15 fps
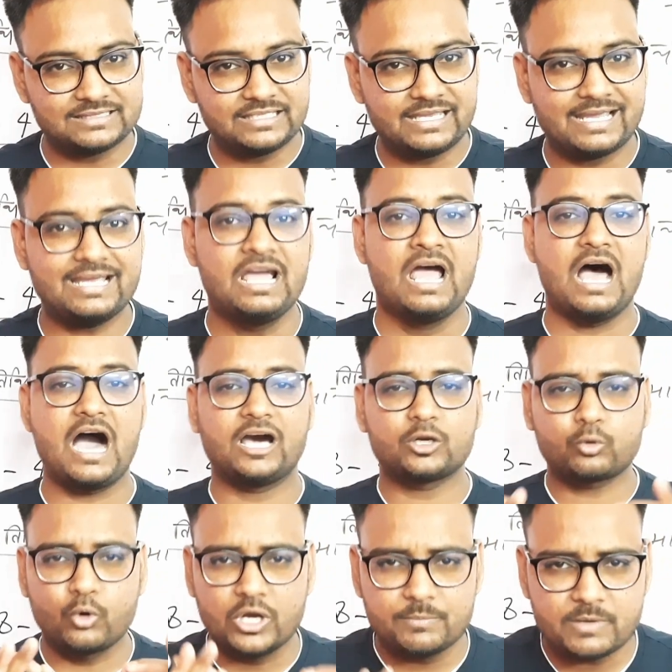दी है अगर
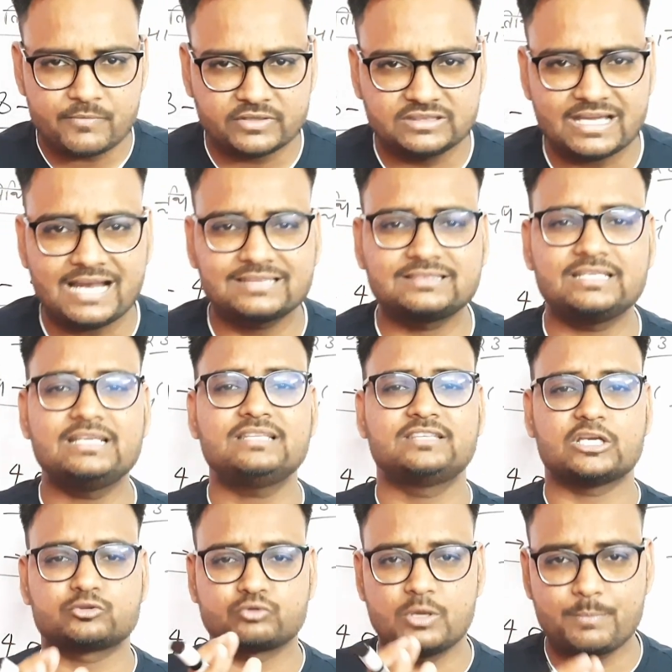कोई भी विद्यार्थी
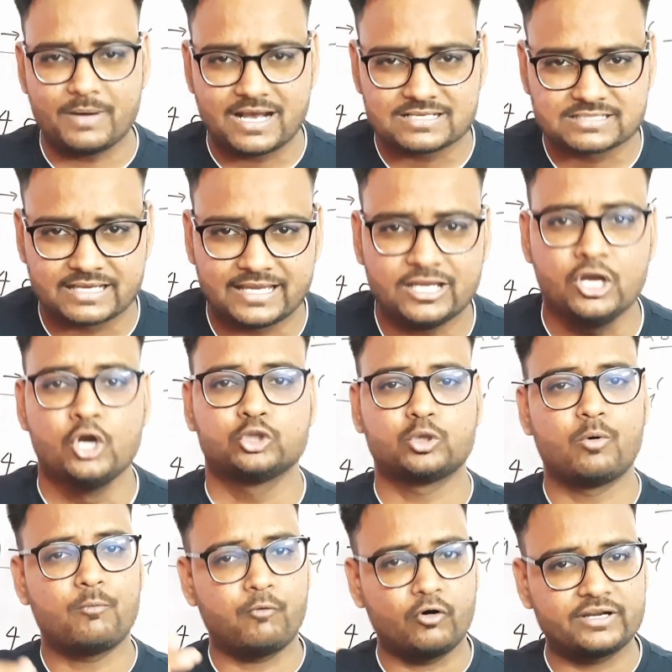दसवीं पास है तो
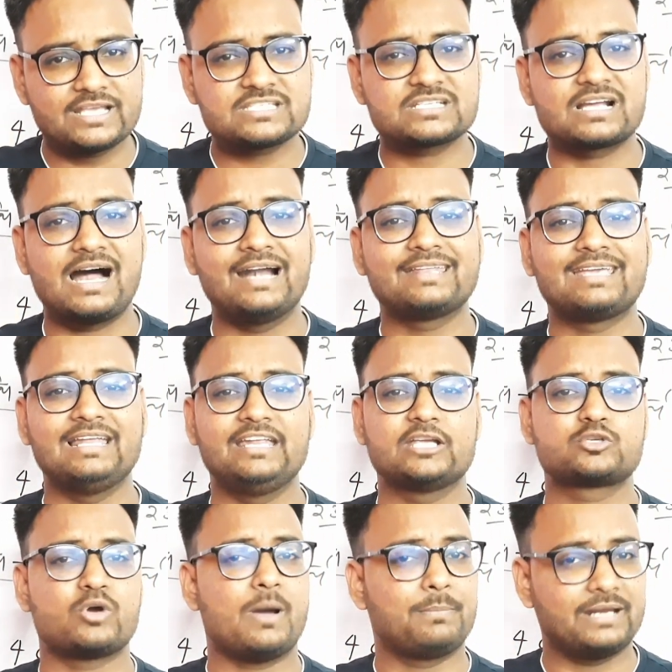वो फॉरेस्ट गार्ड के लिए
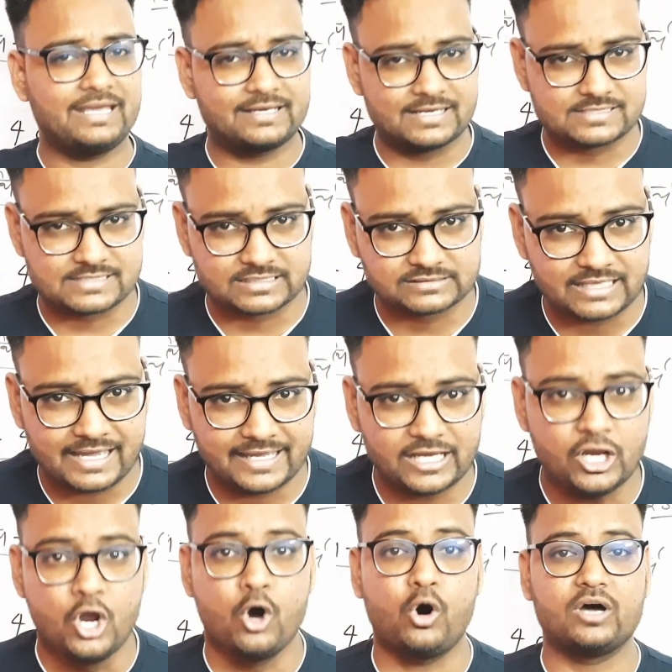जो है अप्लाई कर सकता है
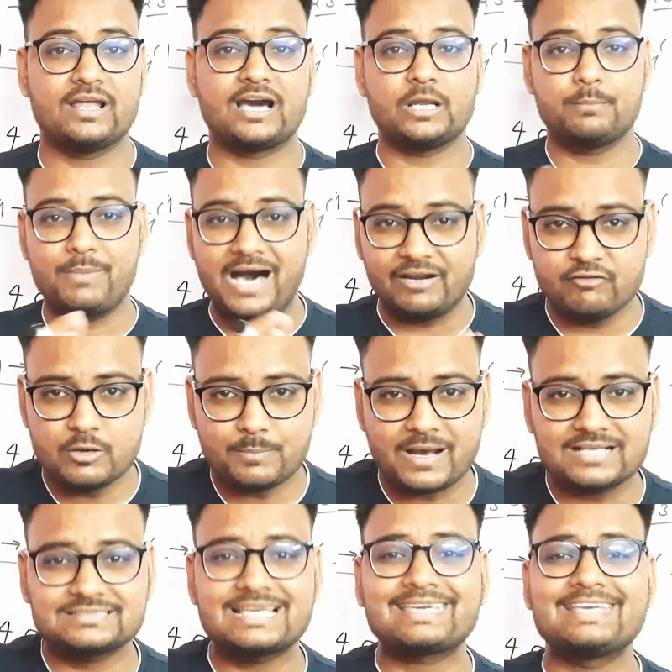और अगर बारहवीं
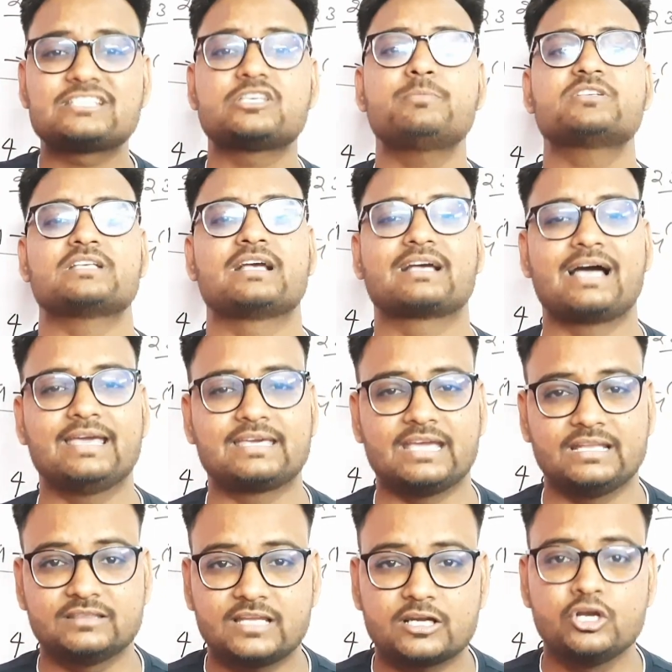पास है किसी भी संकाय के
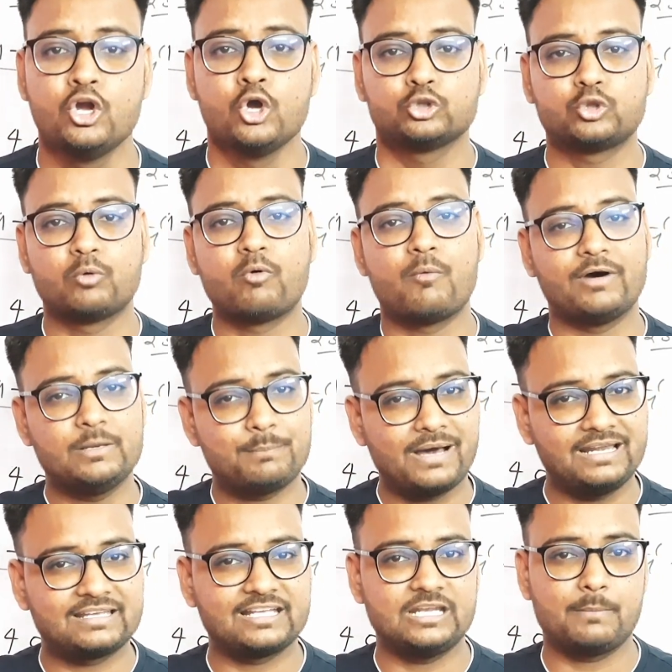अंदर तो वो वनपाल
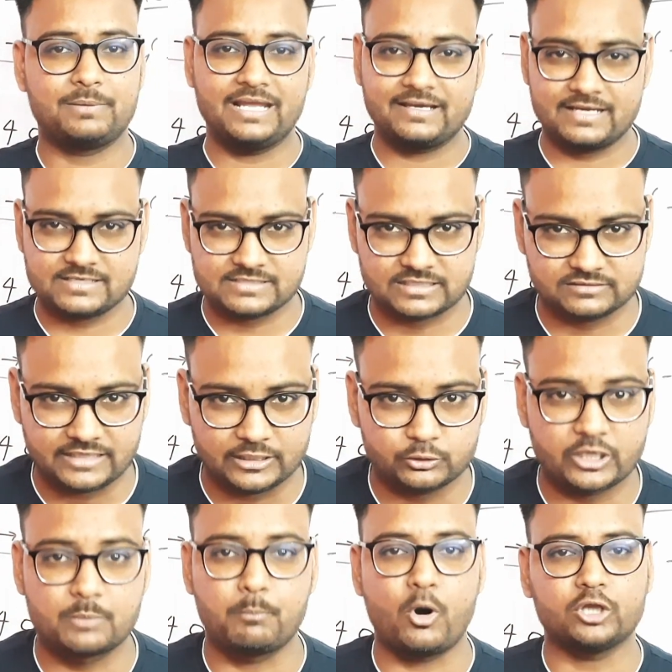के लिए अप्लाई कर सकता है तो
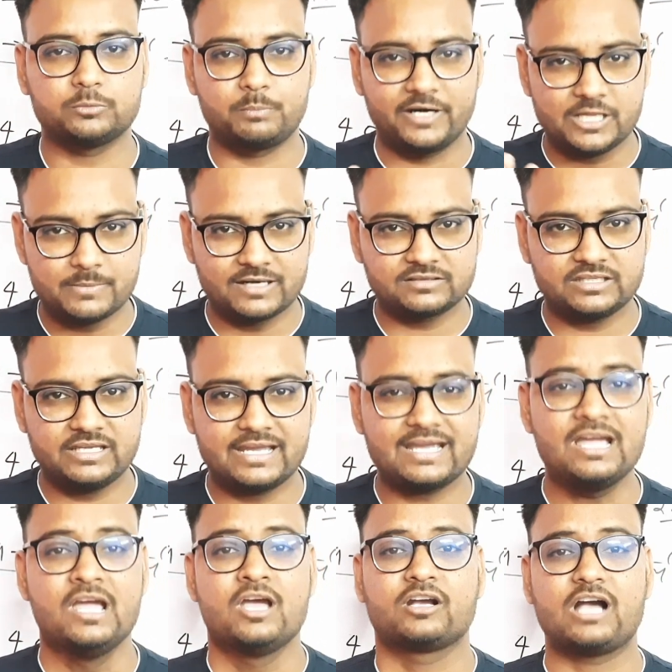एक बहुत बड़ी भर्ती है
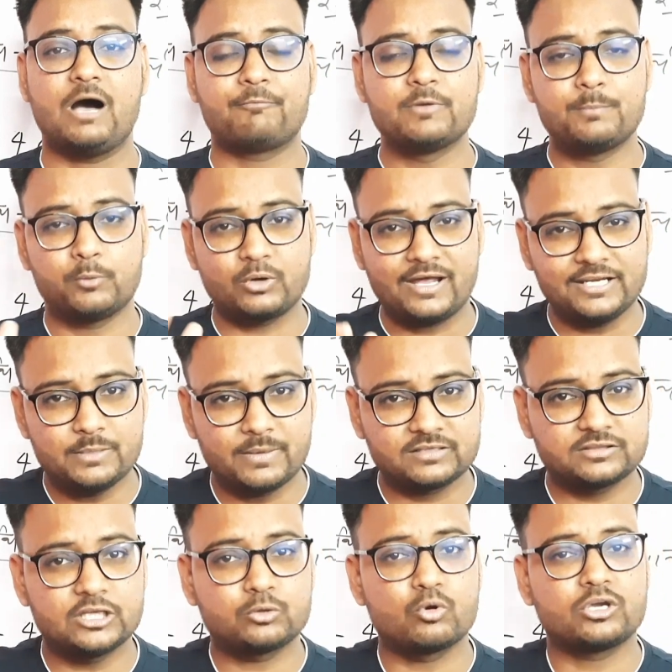काफी पुरानी
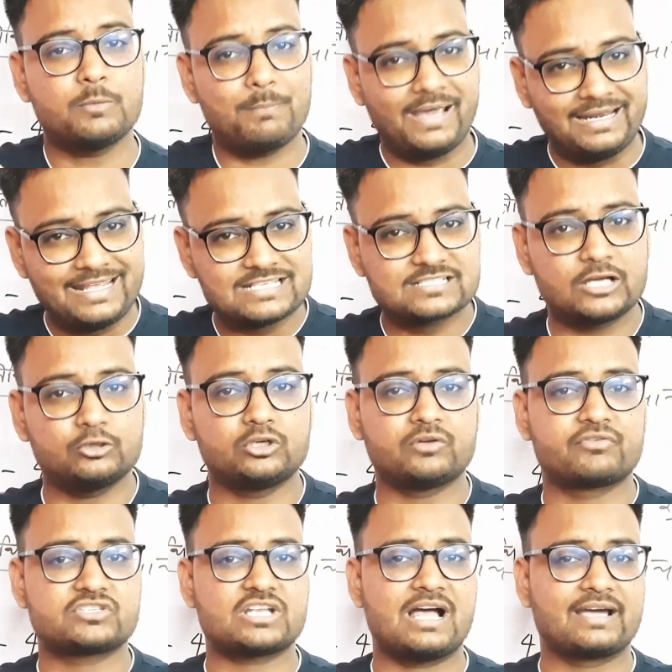भर्ती क्योंकि पहले इसका
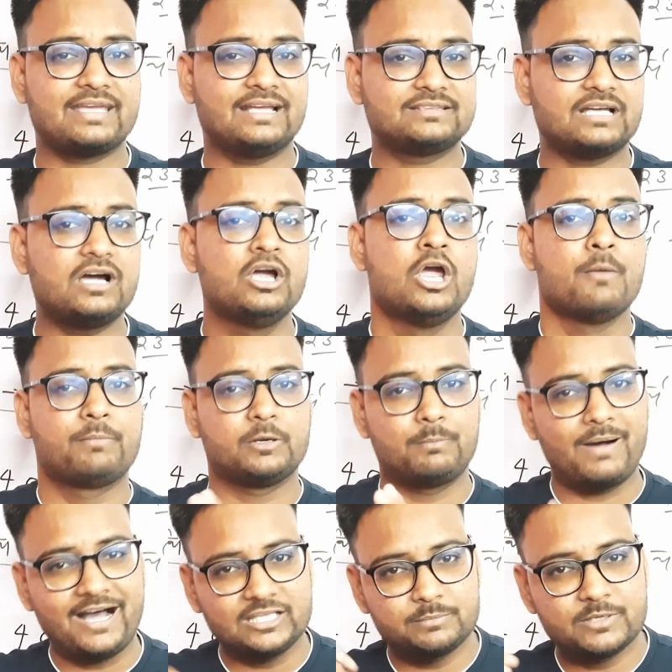नोटिफिकेशन आ गया था फिर
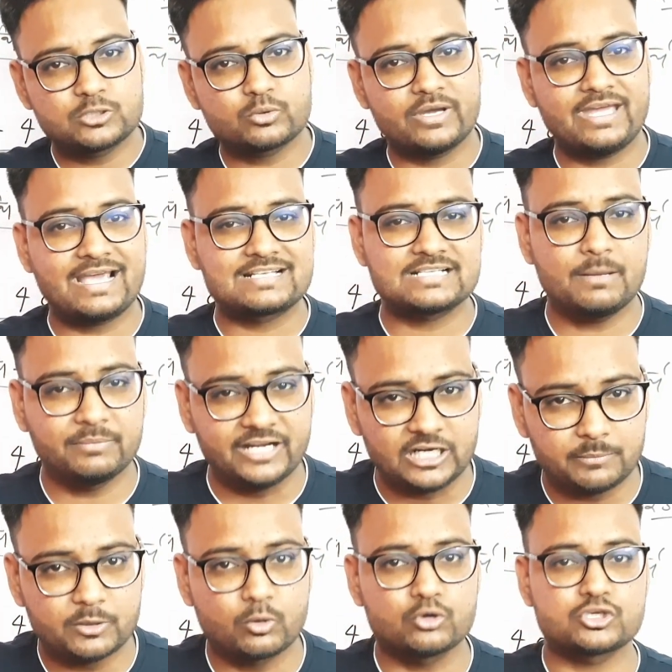बाद में जो है एग्जाम डेट
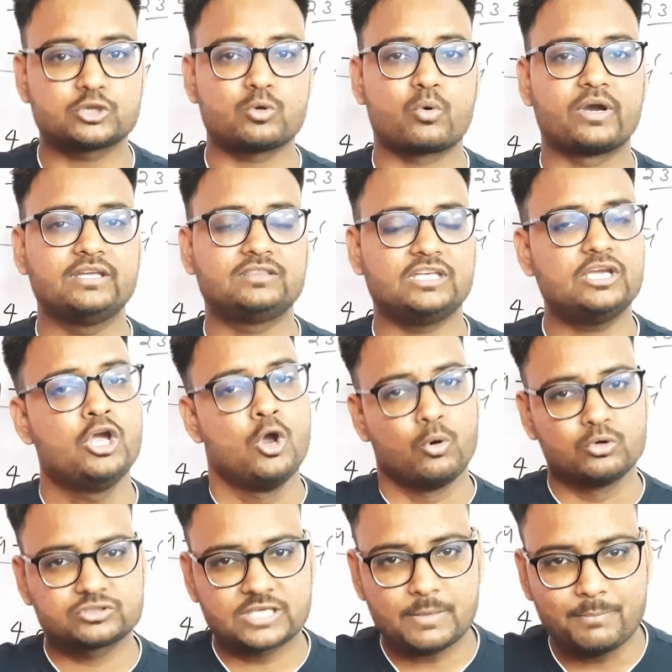भी घोषित हो गई थी
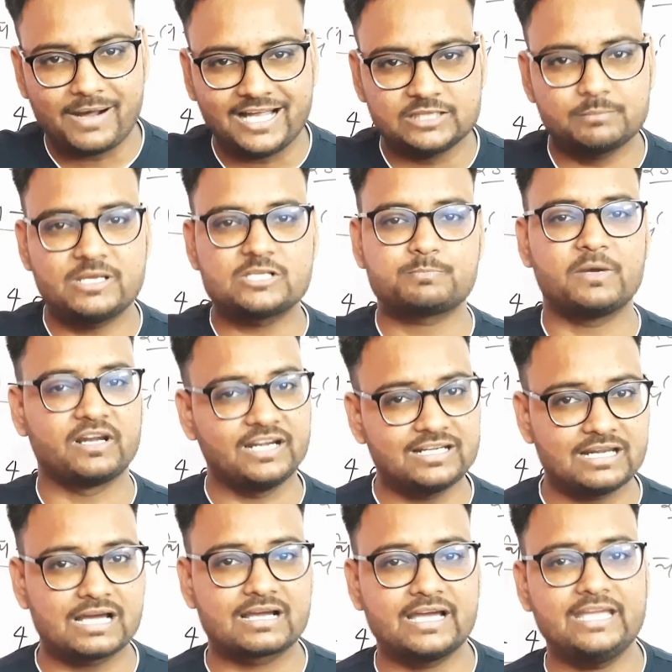उसके बाद में इस पर रिट
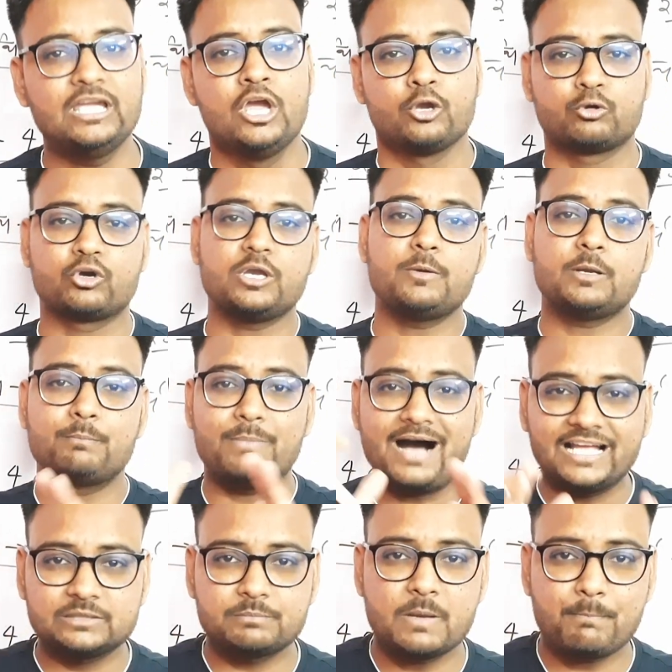लग गई क्योंकि फिर
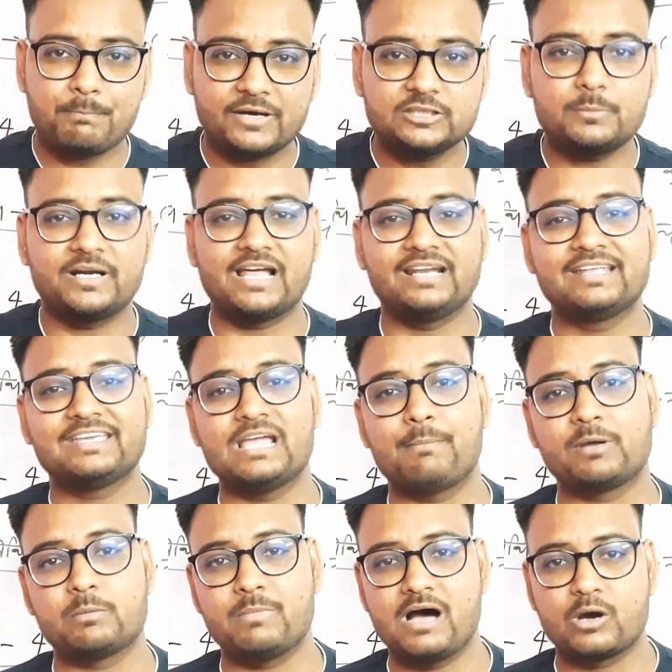बाद में पद बढ़ाने की यहां
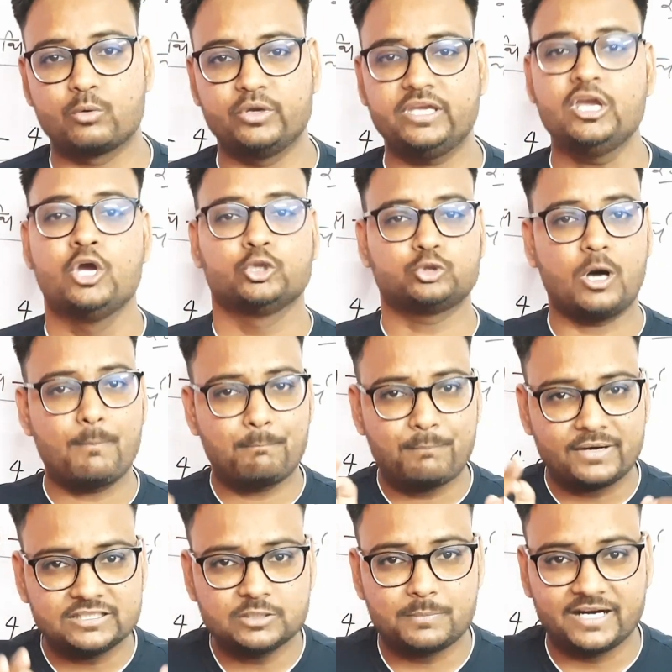पर मांग हुई तो अब
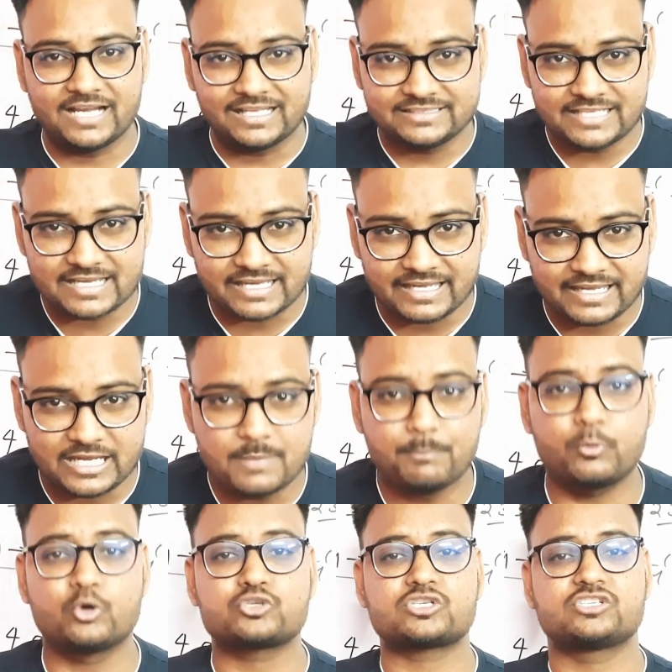पद बढ़ा दिए गए हैं
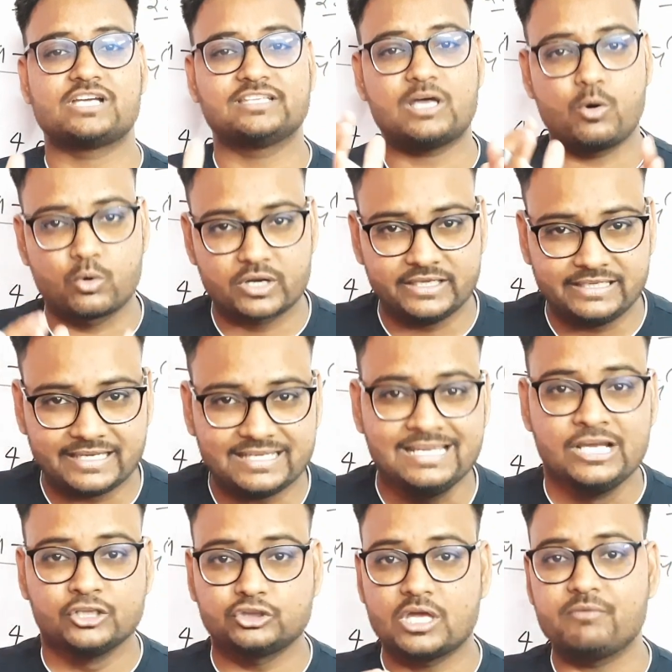पोस्ट ज्यादा हो गई है
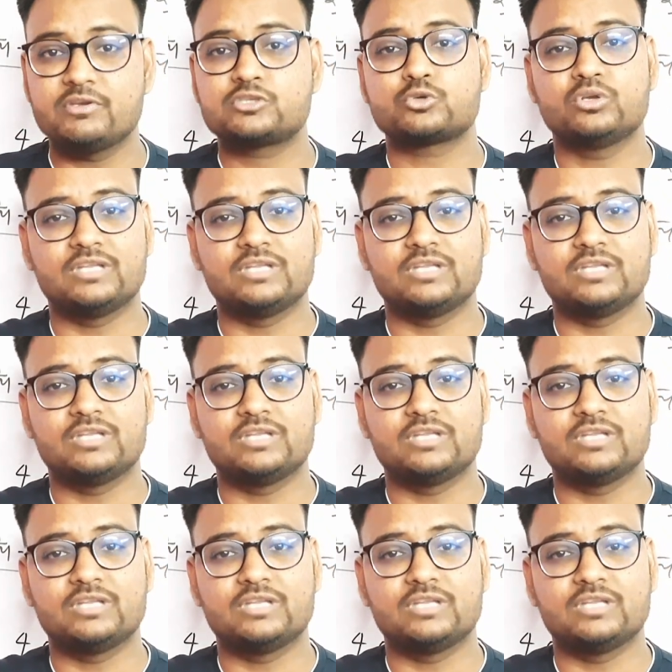तेईस